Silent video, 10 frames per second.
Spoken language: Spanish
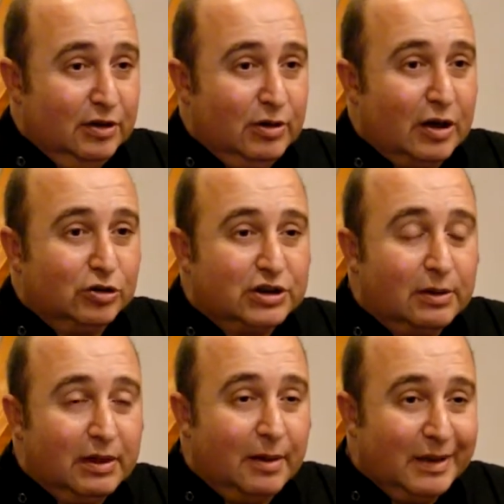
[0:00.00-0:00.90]
una
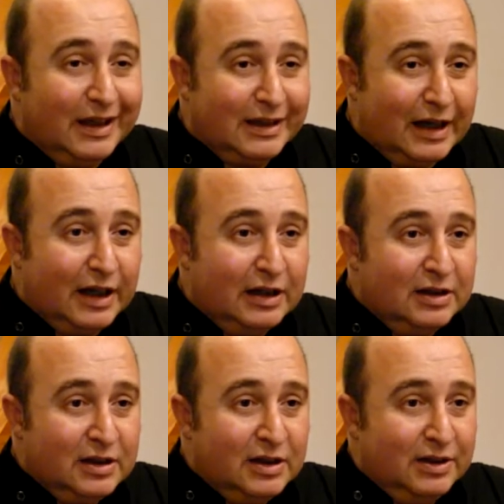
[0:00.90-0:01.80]
conservera mexicana
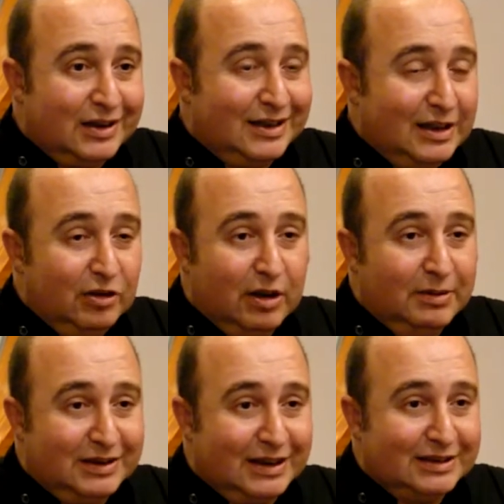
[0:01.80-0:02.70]
que tiene una
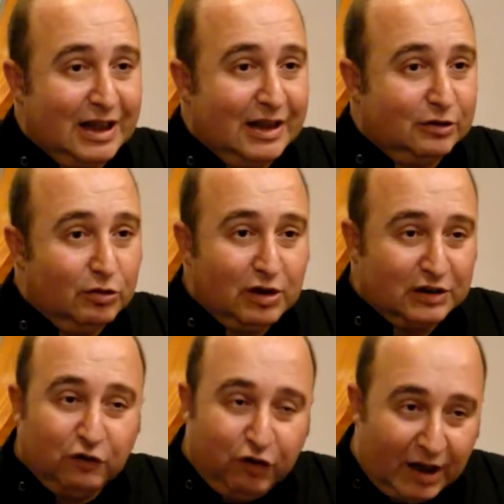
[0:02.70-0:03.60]
ventresca de atún
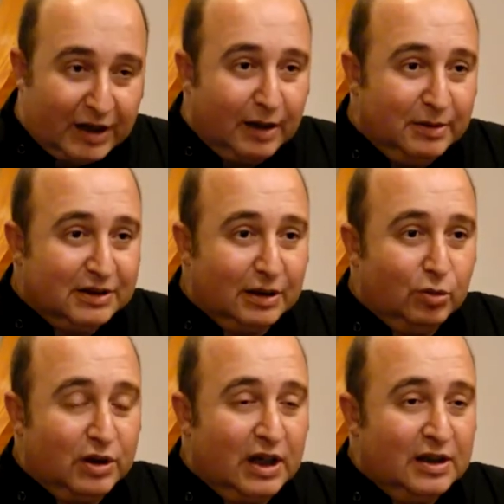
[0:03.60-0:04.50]
que es francamente
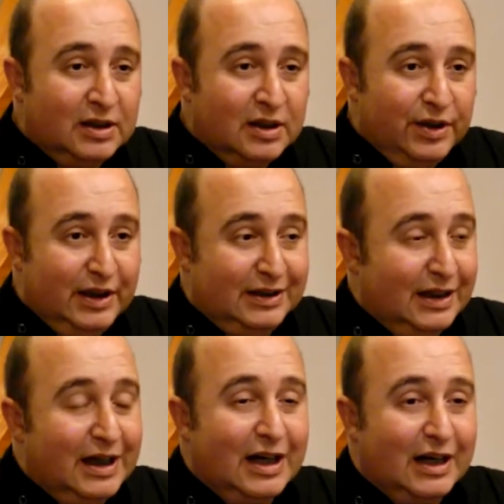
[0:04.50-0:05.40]
buena y
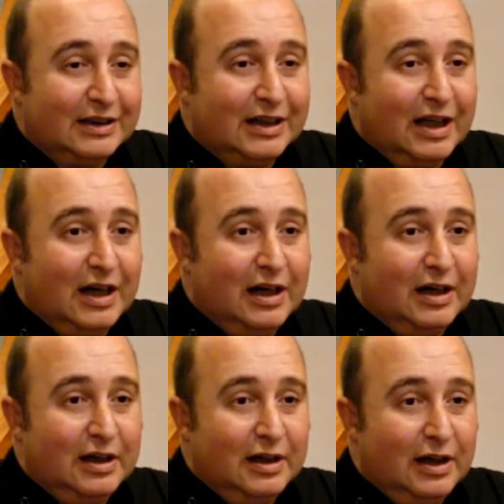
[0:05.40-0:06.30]
tiene la
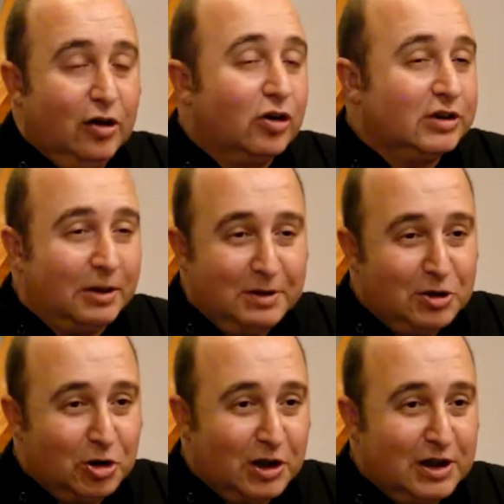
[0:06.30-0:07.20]
lata, el
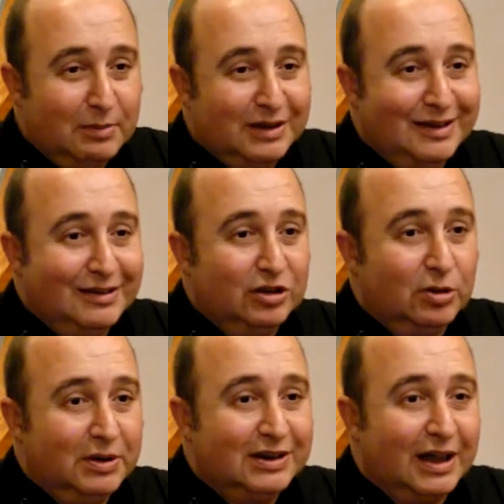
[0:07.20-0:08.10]
octavillo que llaman de
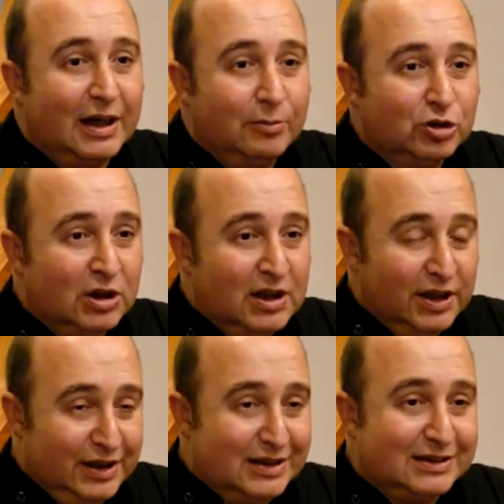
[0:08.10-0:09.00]
120 gramos
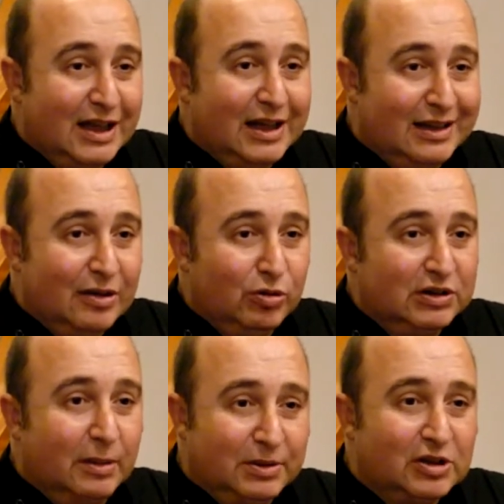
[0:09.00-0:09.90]
y está en
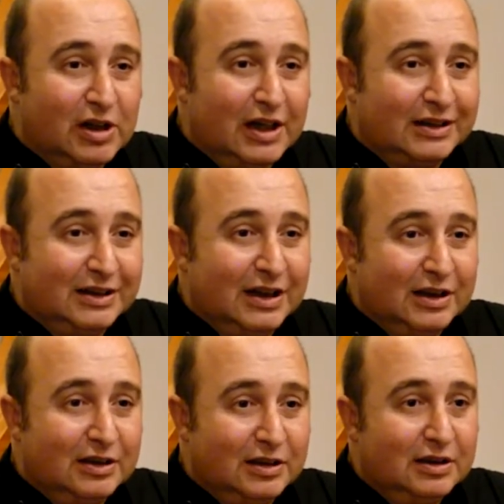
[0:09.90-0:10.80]
50 pesos la lata. ¿Qué es
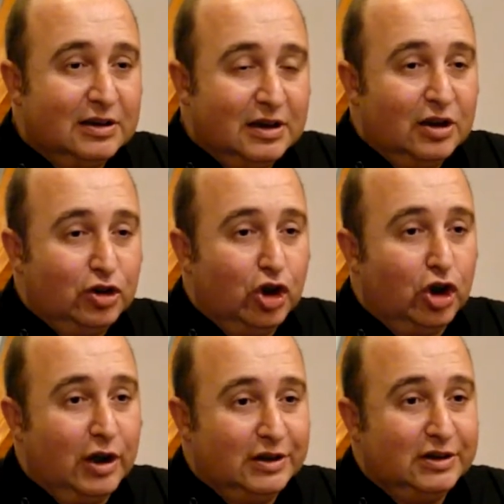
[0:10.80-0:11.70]
esta? La de
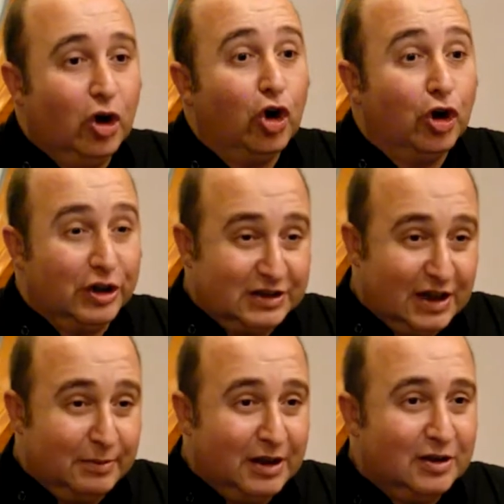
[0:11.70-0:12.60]
Pantro, ¿no? Dolores, sí.
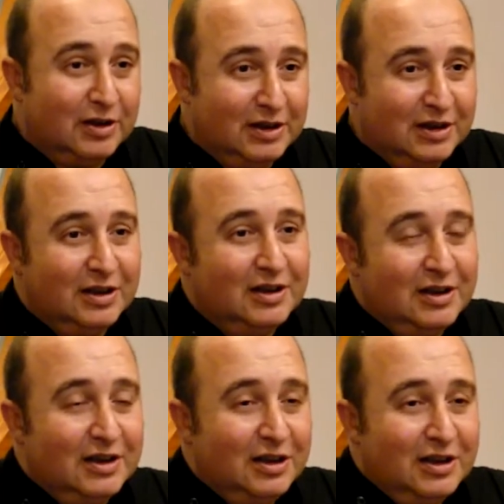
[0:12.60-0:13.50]
Dolores, Dolores.
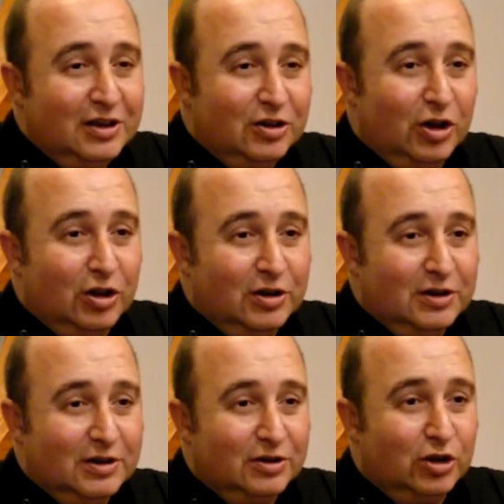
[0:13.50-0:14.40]
Bueno, creo que es lo
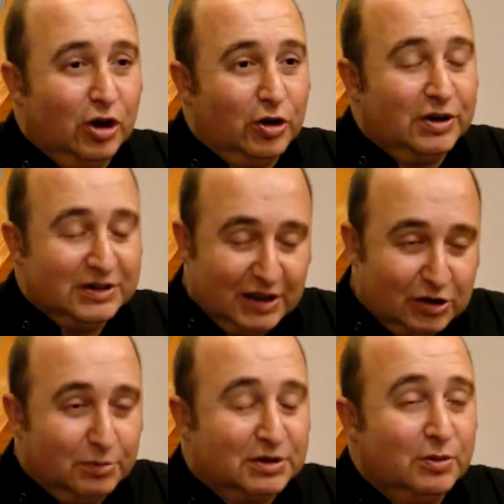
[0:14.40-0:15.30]
mismo. Dolores, sí, es
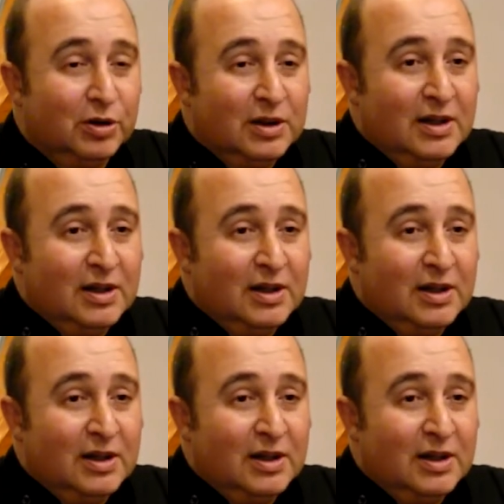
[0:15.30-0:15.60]
lo mismo